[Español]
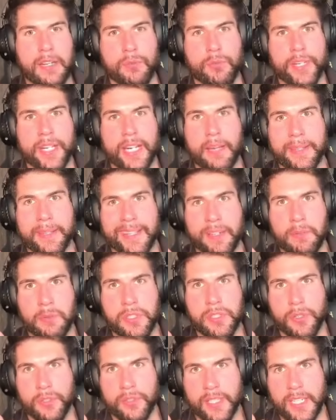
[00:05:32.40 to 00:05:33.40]
únicamente
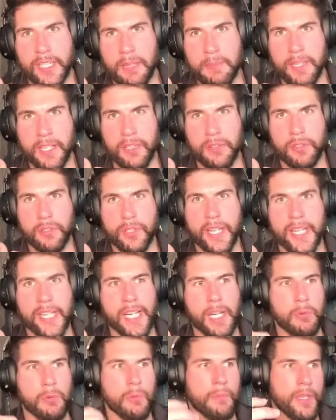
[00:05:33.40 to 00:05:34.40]
nuestro entrenamiento en
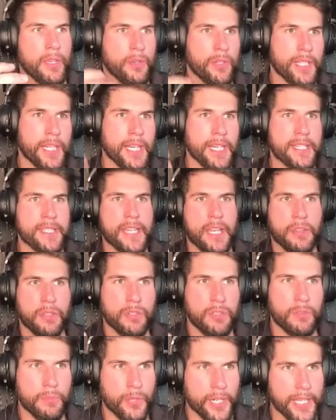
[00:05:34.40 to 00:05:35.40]
el bombeo, en el
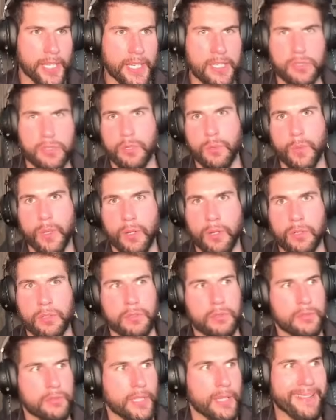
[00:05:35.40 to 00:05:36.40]
hinchazón, porque eso
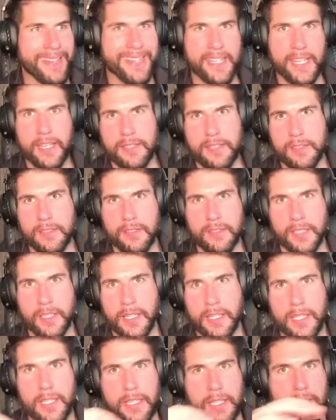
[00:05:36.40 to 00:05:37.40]
luego te bañas
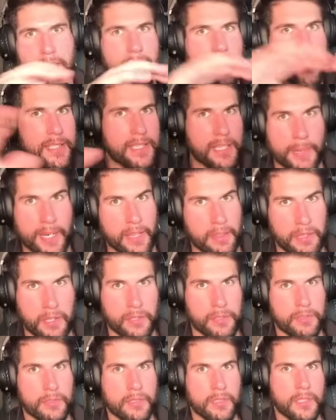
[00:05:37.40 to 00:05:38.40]
y ya
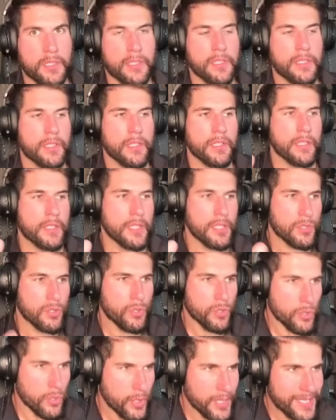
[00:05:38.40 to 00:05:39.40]
desapareció.
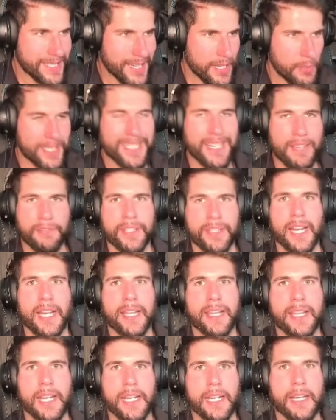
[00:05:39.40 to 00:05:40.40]
Eso, esa no es la
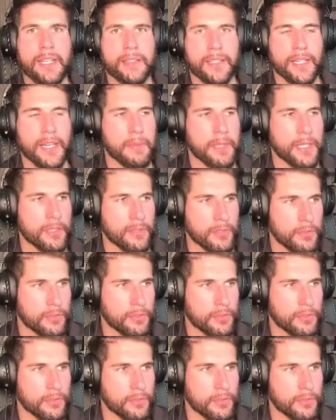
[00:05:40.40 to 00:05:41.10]
finalidad en el entrenamiento.